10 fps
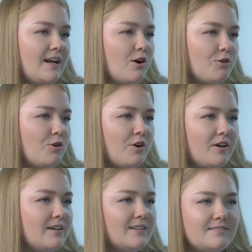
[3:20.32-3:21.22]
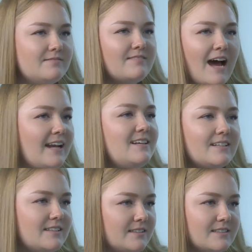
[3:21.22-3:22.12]
halt auch noch
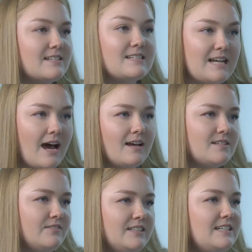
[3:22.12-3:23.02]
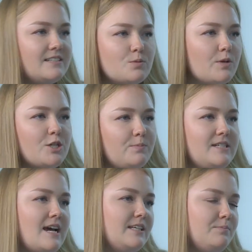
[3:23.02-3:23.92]
andere Stars, wie nicht zum Beispiel
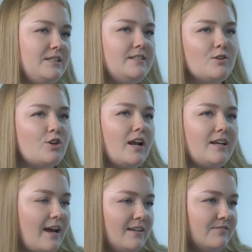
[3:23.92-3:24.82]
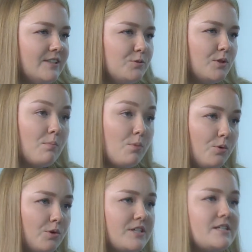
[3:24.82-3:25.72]
Dagi B, sondern eine Verona
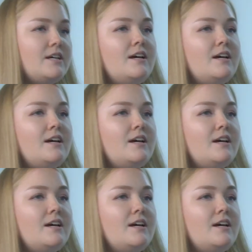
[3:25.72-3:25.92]
Poth.